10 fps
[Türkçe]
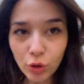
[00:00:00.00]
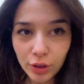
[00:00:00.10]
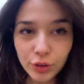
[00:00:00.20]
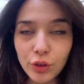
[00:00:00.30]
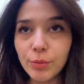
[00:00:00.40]

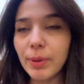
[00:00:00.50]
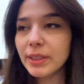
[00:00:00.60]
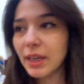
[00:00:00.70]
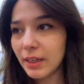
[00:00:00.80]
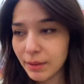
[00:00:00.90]
dolanıyorum
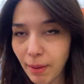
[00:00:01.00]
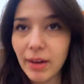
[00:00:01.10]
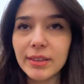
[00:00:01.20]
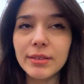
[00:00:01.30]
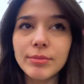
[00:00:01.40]
pazarda
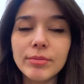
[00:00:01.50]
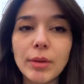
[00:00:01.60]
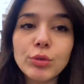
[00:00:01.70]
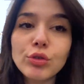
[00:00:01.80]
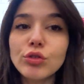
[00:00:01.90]
baktım
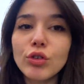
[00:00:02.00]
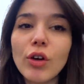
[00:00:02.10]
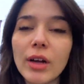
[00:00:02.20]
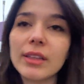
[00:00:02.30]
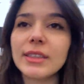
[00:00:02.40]
bütün
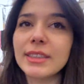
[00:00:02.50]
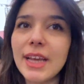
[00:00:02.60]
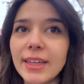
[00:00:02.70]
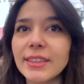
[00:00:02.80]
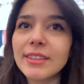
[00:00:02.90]
sokaklarını
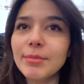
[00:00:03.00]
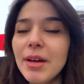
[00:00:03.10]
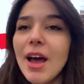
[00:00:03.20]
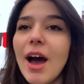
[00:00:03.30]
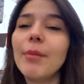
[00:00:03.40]
gezdim
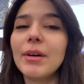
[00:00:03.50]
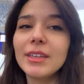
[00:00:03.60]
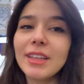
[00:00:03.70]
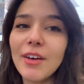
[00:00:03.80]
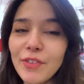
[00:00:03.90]

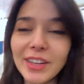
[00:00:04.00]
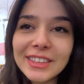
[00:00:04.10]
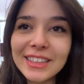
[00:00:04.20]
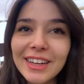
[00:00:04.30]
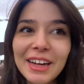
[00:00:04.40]
ama daha
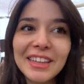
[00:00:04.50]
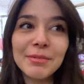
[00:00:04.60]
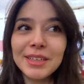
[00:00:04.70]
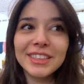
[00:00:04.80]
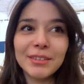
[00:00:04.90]
fazla
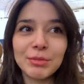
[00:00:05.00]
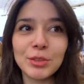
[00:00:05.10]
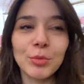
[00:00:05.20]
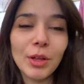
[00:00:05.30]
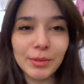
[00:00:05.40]
alabilecek bir
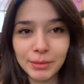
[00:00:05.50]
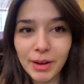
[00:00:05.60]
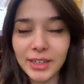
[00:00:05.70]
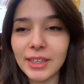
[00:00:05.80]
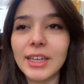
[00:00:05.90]
şey bulamadım
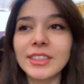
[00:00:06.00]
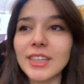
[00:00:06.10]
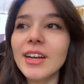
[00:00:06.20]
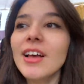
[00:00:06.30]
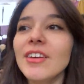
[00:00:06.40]

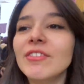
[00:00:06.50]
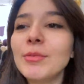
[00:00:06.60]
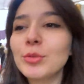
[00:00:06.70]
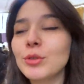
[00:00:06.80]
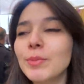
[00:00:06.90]
arkadaşlar.
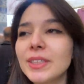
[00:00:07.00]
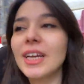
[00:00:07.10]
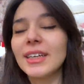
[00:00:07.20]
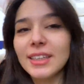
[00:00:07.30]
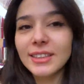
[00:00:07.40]
Ve bugün
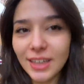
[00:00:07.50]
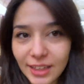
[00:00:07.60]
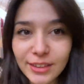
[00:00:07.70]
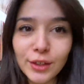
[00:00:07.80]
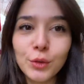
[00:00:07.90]
pazarda
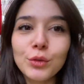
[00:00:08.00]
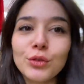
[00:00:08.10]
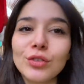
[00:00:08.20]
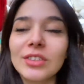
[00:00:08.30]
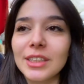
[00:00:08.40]
sadece
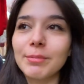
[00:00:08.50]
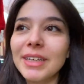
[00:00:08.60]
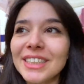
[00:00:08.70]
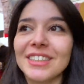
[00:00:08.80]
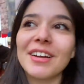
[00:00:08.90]

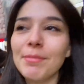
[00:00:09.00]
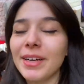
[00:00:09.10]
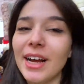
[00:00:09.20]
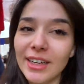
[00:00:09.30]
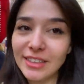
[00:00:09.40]
345 lira
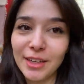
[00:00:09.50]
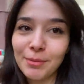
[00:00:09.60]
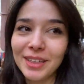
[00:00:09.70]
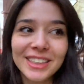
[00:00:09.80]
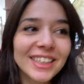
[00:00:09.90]
para
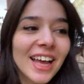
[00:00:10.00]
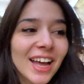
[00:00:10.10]
harcayabildik.